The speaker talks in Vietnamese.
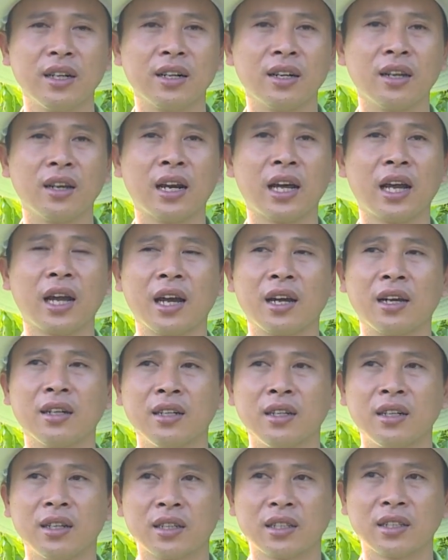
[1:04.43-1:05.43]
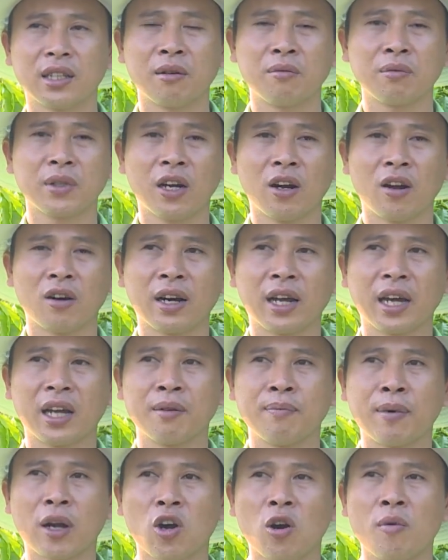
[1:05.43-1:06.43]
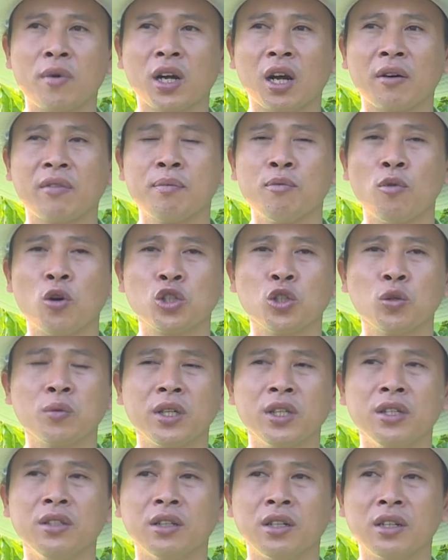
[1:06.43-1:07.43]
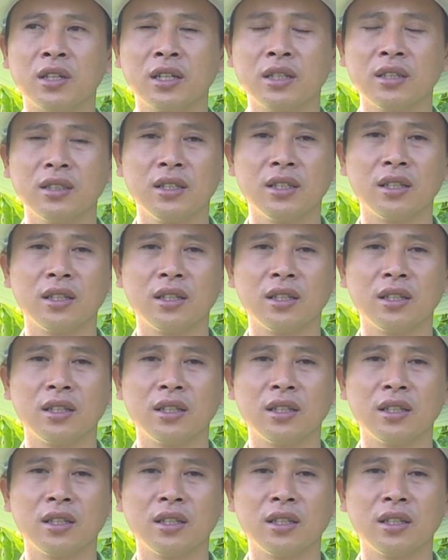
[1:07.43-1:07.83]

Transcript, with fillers: Nên là trong giai đoạn này bà con mình cần phải bổ sung dinh dưỡng